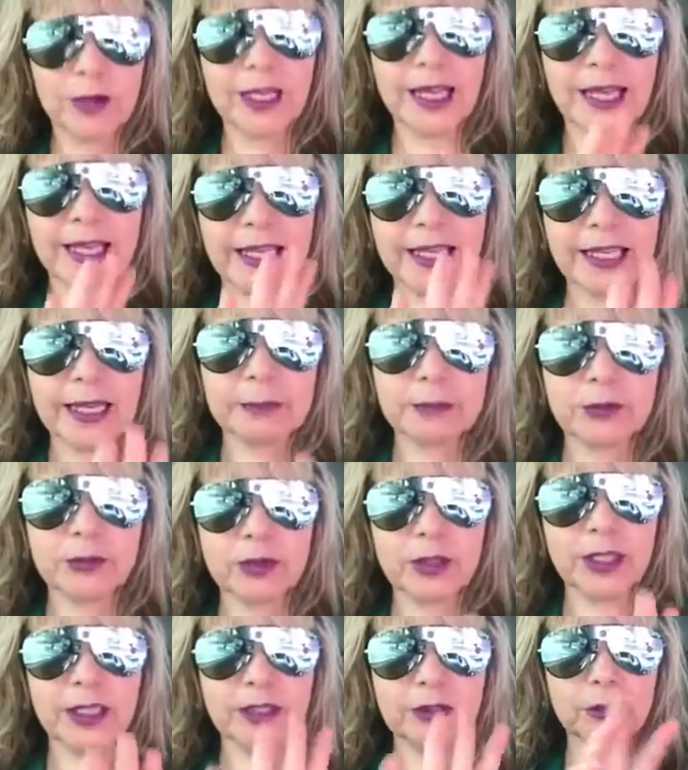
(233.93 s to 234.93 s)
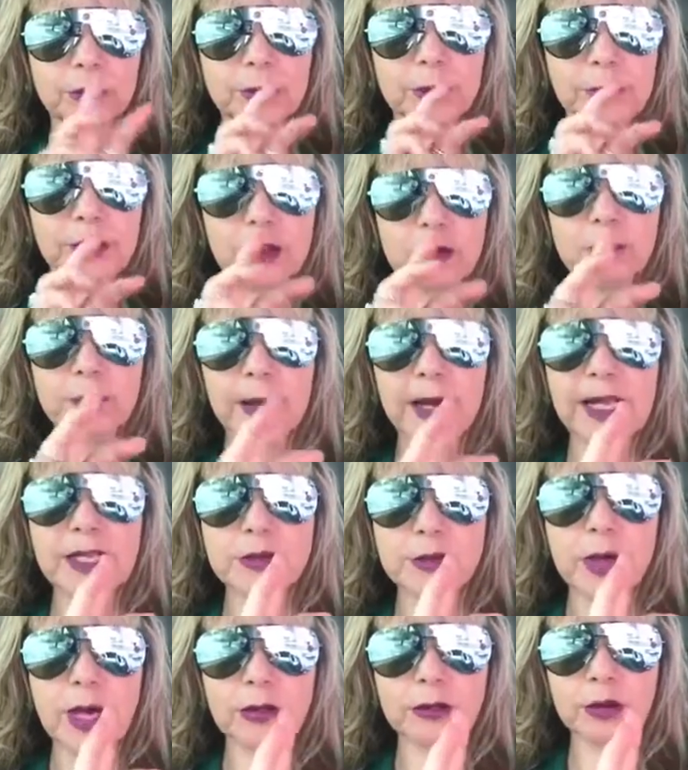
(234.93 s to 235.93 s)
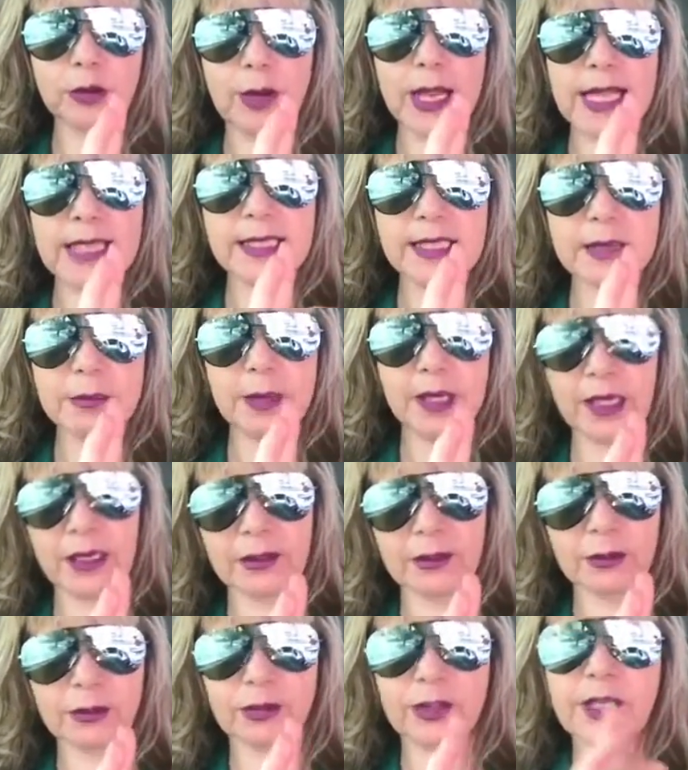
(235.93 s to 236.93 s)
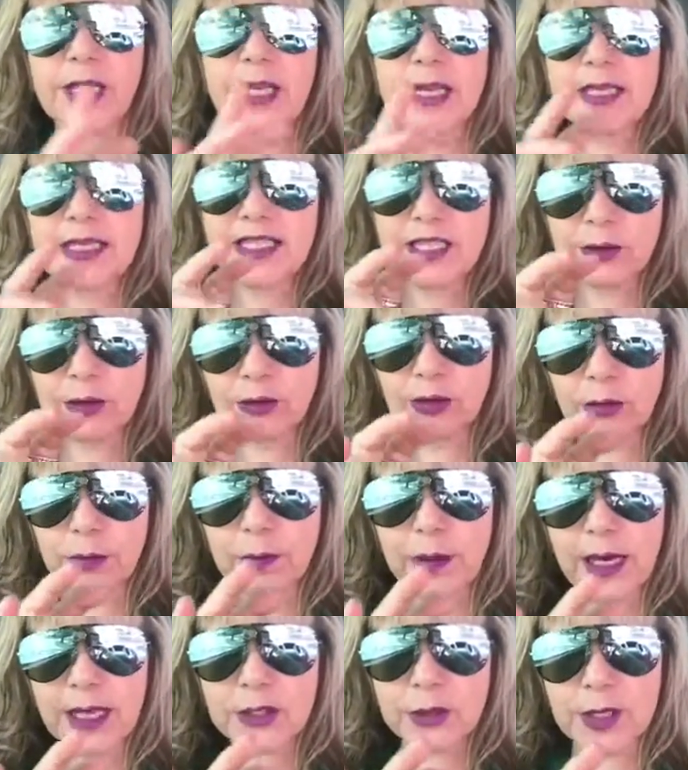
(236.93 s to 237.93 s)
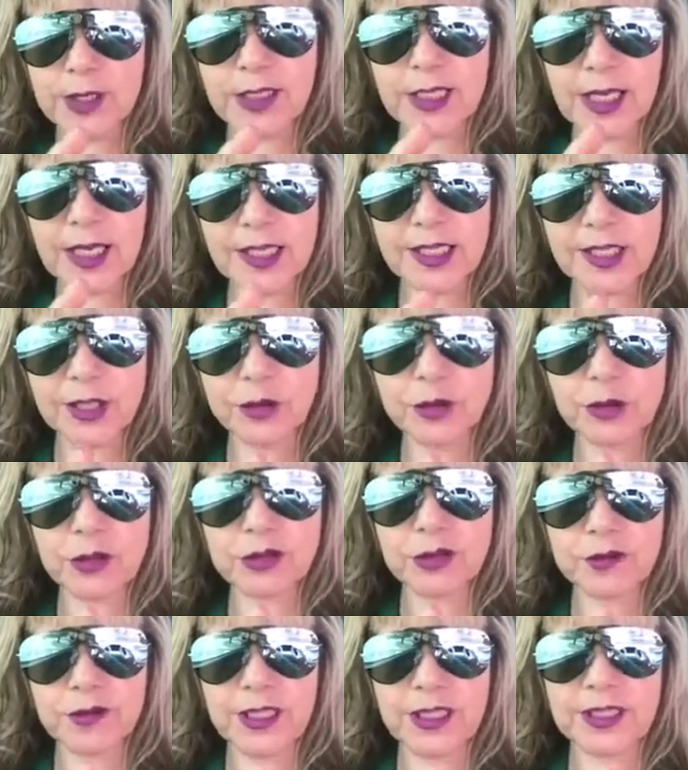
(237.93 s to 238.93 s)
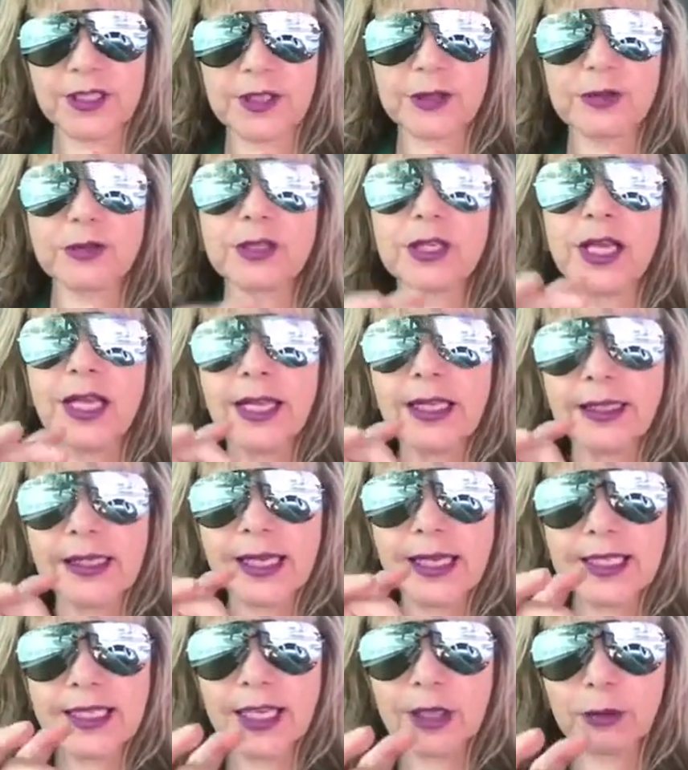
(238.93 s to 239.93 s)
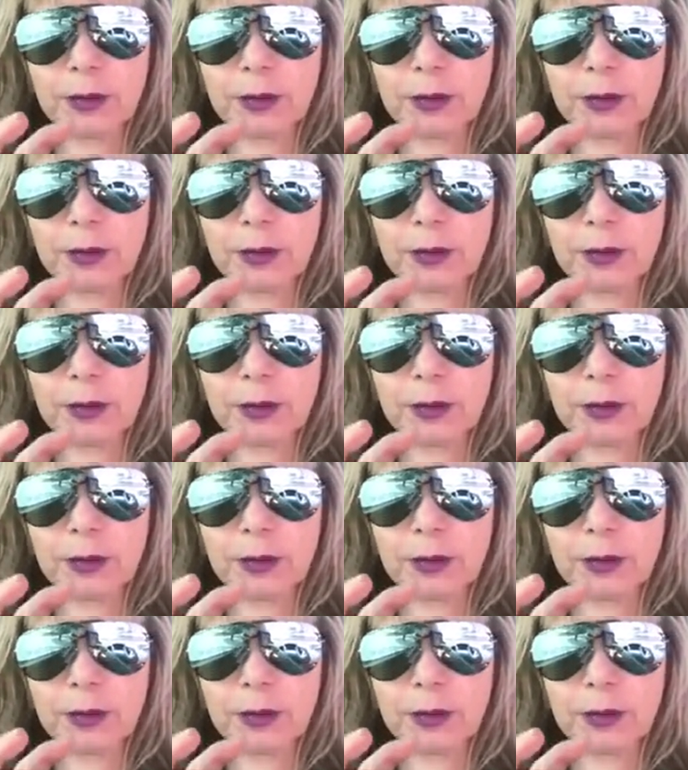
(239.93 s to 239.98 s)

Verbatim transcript: lá, recapitulando. Primeiro passo, autoconhecimento. Segundo passo, exercícios físicos. Terceiro